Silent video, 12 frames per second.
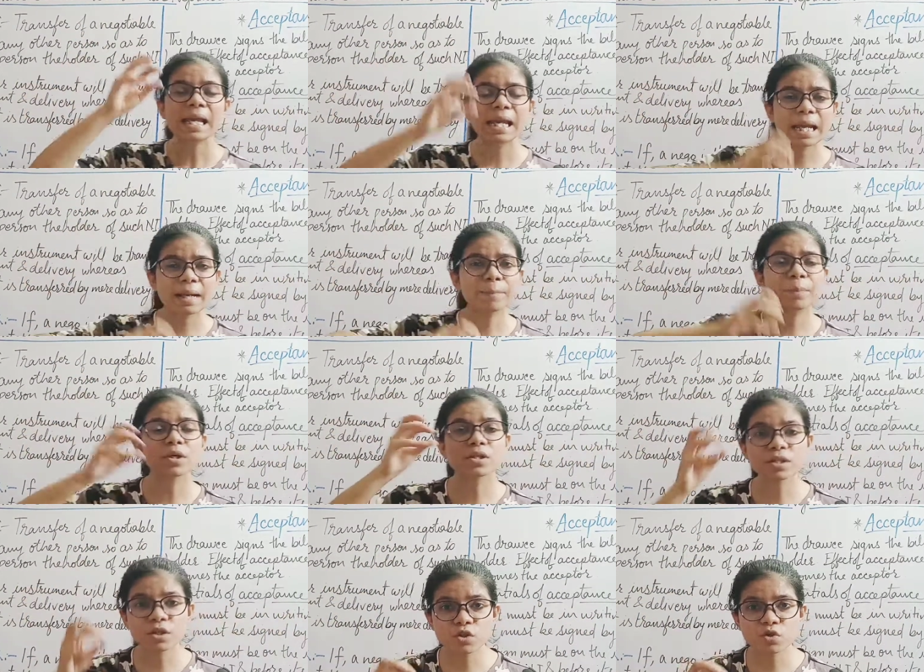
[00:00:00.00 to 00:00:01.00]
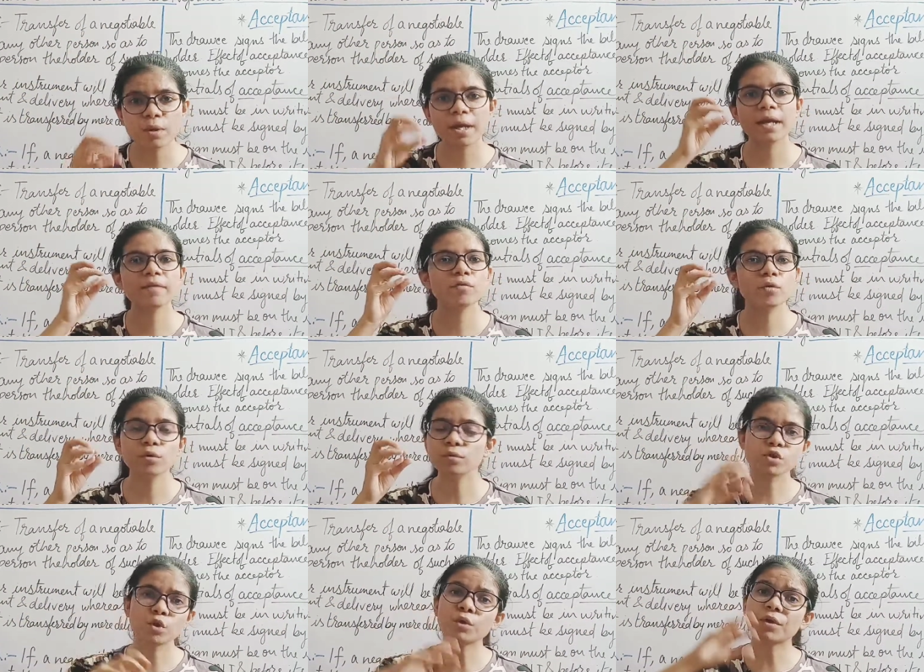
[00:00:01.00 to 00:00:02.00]
एक पर्सन जो है वो
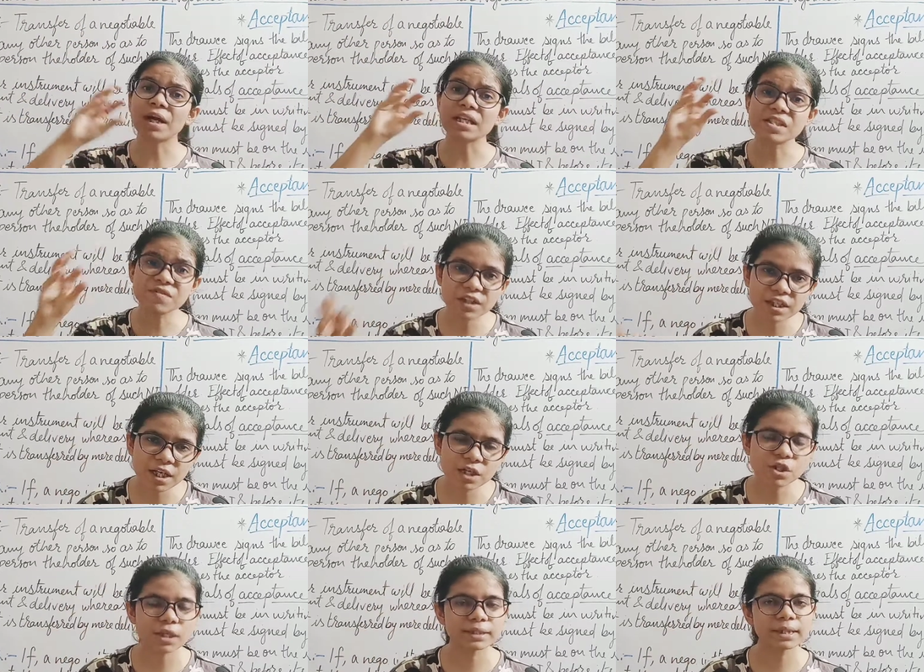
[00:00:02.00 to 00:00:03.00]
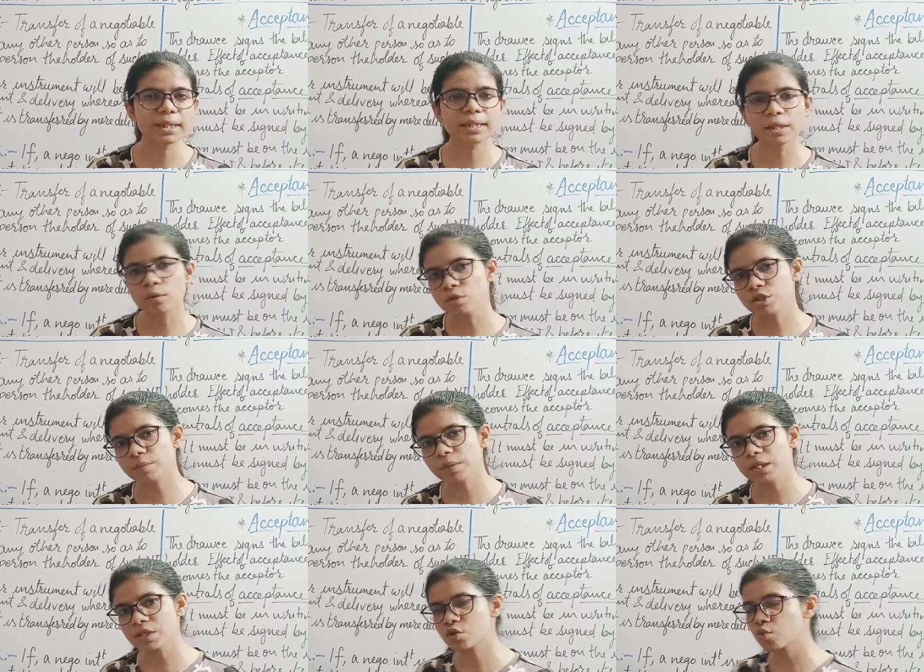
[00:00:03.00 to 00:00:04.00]
उसको ट्रांसफ़र किया जाता है नेगोशिएबल
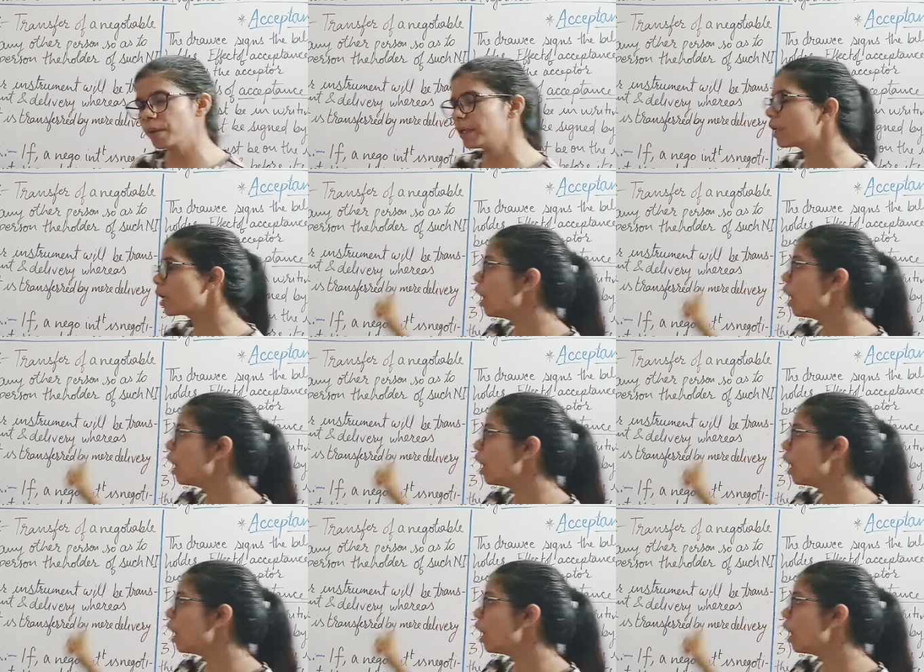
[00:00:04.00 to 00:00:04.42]
इंस्ट्रूमेंट